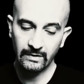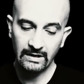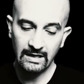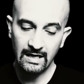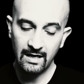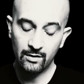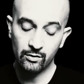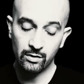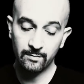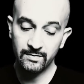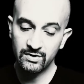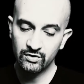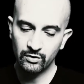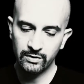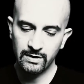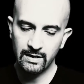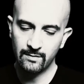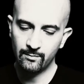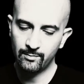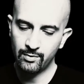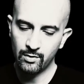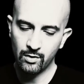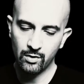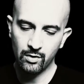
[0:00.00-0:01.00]
allora bisogna
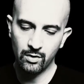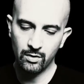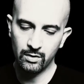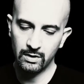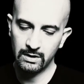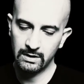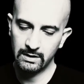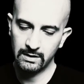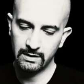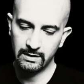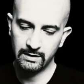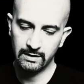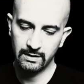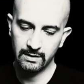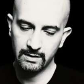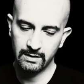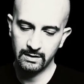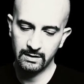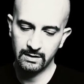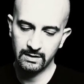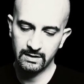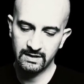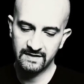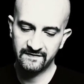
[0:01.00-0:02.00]
un po'
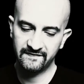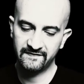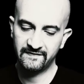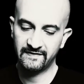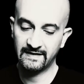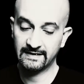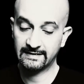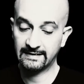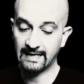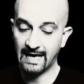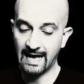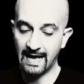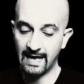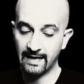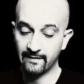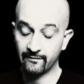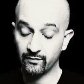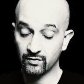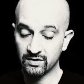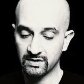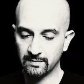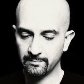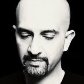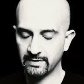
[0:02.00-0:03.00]
uh, sfatare,
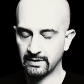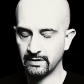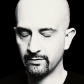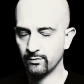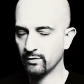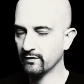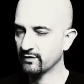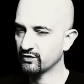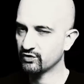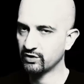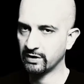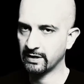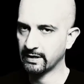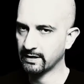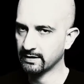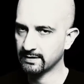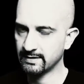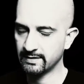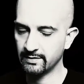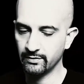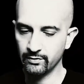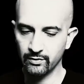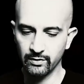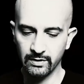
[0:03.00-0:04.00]
forse per le nuove
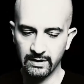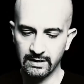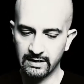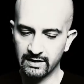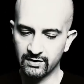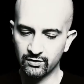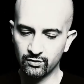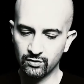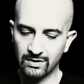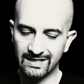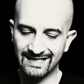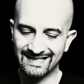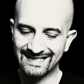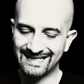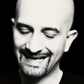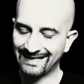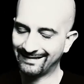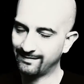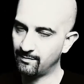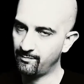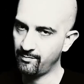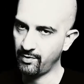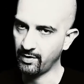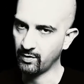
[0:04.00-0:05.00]
generazioni che sono
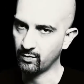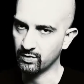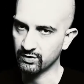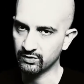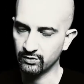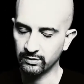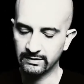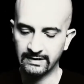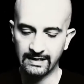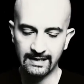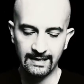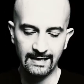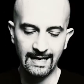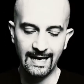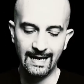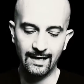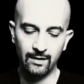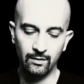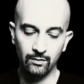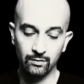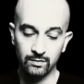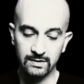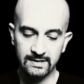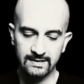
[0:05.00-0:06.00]
cascate un po' in questo
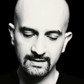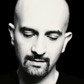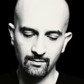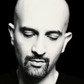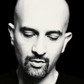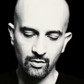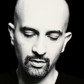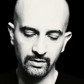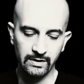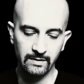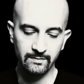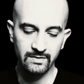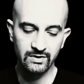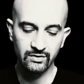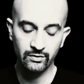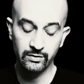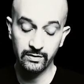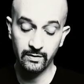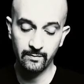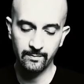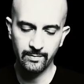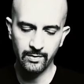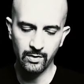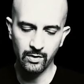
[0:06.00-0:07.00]
tranello, questa moda,
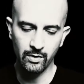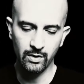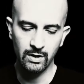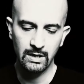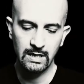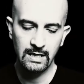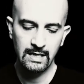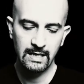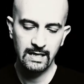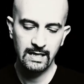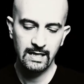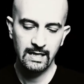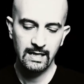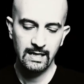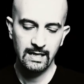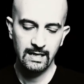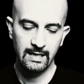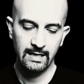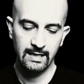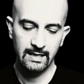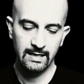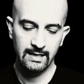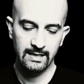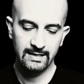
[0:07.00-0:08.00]
bisogna un po'
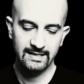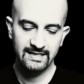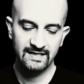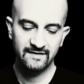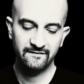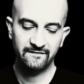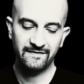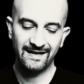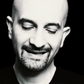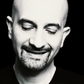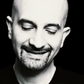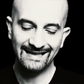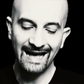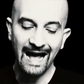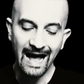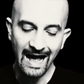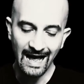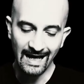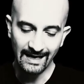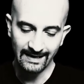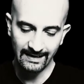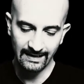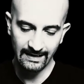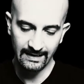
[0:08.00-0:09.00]
uh,
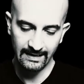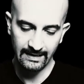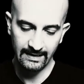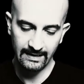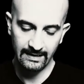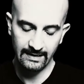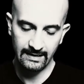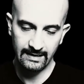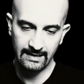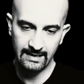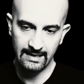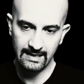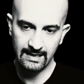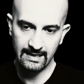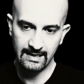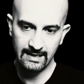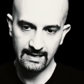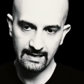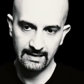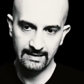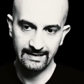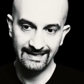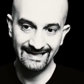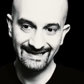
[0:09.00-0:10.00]
sfatare
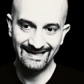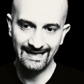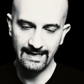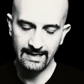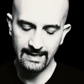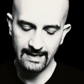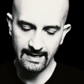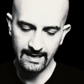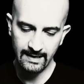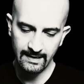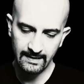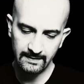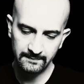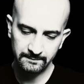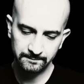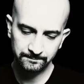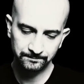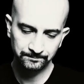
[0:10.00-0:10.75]
la, l'idea,